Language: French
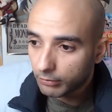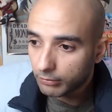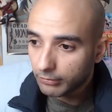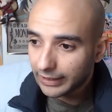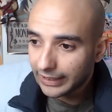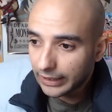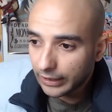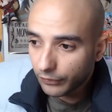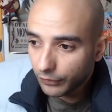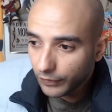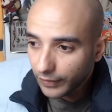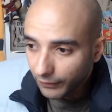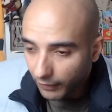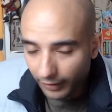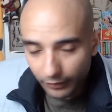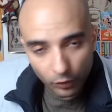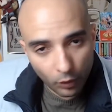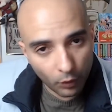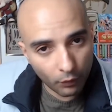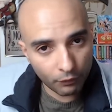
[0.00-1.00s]
ils vivent un
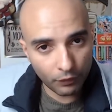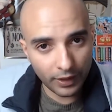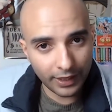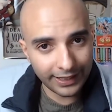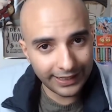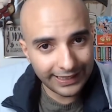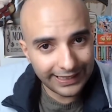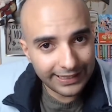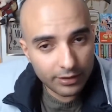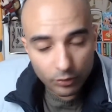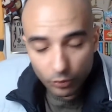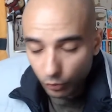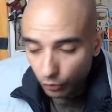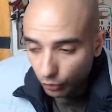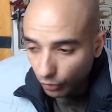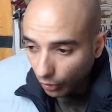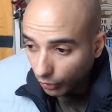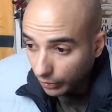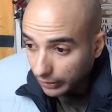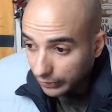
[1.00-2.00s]
enfer, ils sont
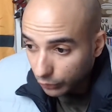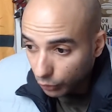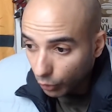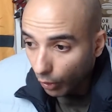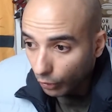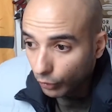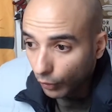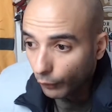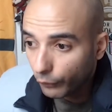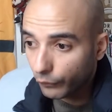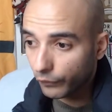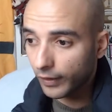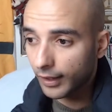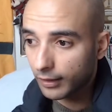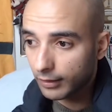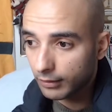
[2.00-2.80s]
en, ils sont en enfer,